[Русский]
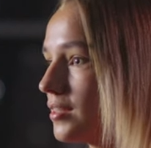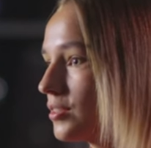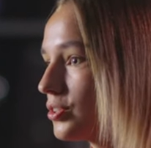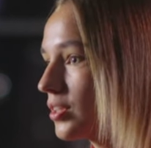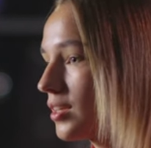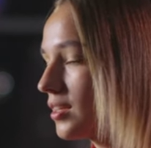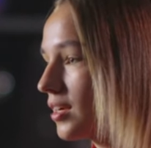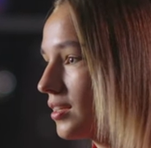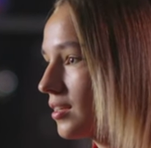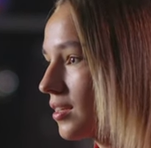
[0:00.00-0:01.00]
начала
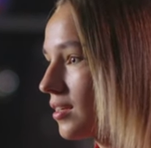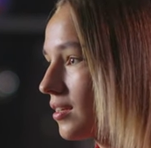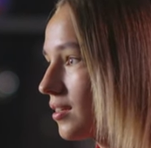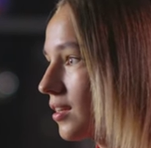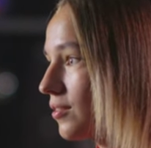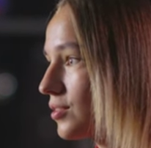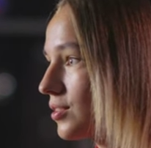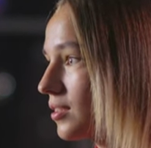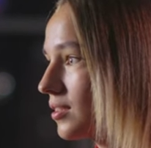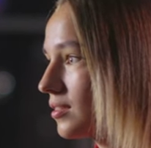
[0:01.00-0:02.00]
играть на
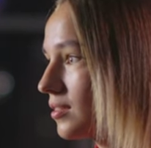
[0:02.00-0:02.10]
клавишах.